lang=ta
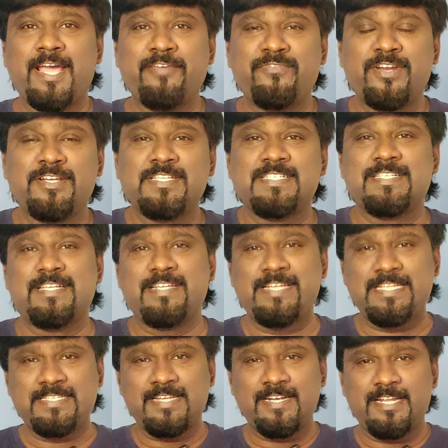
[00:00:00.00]
ஹாய் ஃப்ரெண்ட்ஸ்
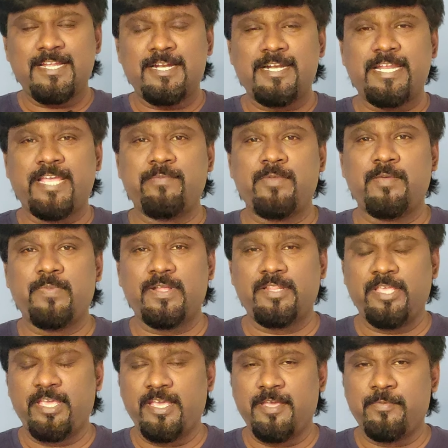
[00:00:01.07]
ரீசெண்டான டைமில்
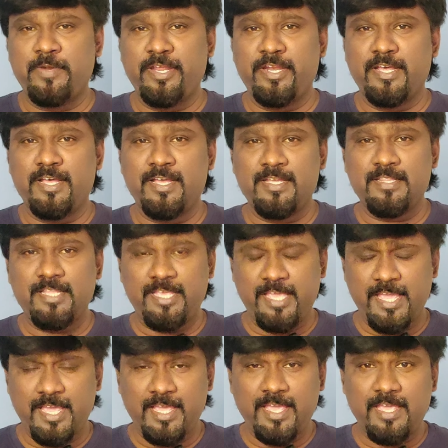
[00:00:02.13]
பார்த்தீங்க அப்படின்னா இந்த
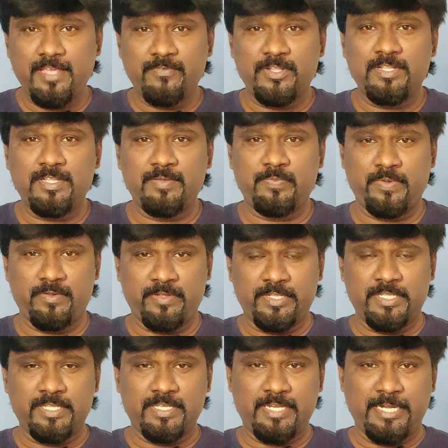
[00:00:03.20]
ஏஐ வந்து இப்போ
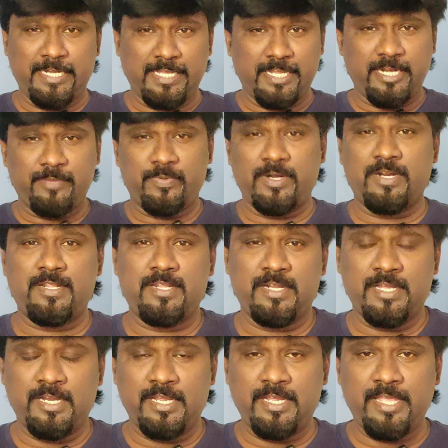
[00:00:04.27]
வந்து இன்டகிரேட்
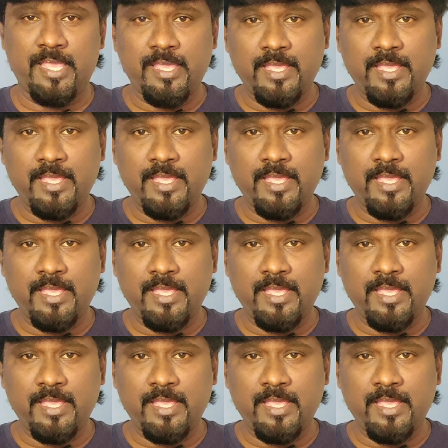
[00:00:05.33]
பண்ணுறதுனால